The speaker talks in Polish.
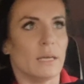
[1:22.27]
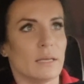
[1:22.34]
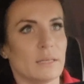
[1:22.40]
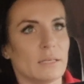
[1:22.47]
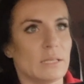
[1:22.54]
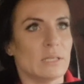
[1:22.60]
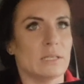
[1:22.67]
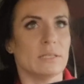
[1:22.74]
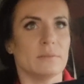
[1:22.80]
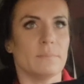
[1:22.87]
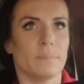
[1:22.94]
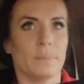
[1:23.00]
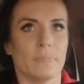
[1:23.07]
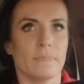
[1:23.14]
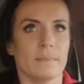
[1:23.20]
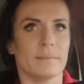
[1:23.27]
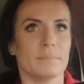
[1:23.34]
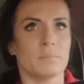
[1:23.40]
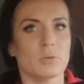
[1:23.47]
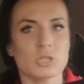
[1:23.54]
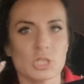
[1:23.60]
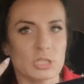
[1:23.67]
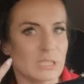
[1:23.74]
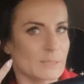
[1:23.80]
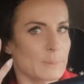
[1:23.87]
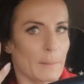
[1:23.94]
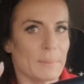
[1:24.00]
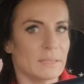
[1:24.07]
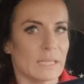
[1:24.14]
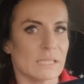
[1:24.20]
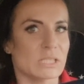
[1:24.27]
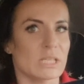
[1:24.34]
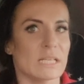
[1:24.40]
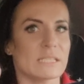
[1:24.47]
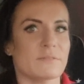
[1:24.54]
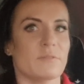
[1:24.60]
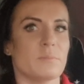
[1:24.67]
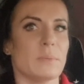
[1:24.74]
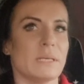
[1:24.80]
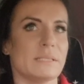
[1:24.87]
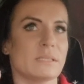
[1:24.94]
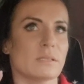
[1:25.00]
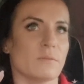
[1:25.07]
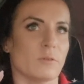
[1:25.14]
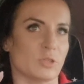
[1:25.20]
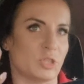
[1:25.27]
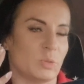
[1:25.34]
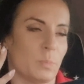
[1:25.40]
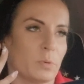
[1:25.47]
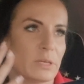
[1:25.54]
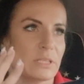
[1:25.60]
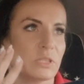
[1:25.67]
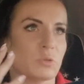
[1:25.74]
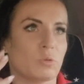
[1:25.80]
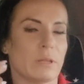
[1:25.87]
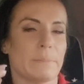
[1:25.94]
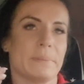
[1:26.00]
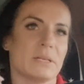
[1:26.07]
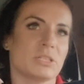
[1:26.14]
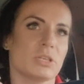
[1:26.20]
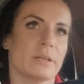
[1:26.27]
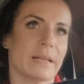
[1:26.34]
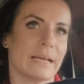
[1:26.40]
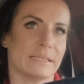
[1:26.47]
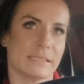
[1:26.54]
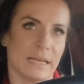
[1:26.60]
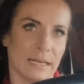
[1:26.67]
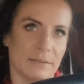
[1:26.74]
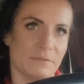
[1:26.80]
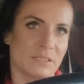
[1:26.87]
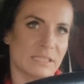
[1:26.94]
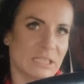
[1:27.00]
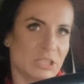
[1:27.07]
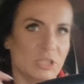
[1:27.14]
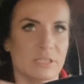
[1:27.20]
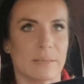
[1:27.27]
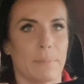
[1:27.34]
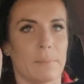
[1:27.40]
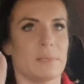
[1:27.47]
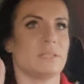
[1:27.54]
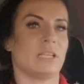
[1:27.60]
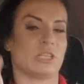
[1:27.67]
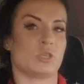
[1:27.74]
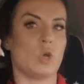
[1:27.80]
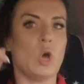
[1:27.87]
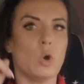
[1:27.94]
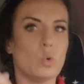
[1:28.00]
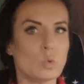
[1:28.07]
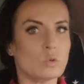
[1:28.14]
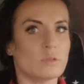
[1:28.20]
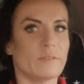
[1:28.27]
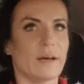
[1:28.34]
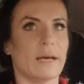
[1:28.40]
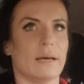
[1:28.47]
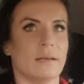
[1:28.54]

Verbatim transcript: Ehm, Możesz nie spamiętać nazw miejscowości, bo jedziesz tutaj pierwszy raz, ale wystarczy, że zapamiętasz U2.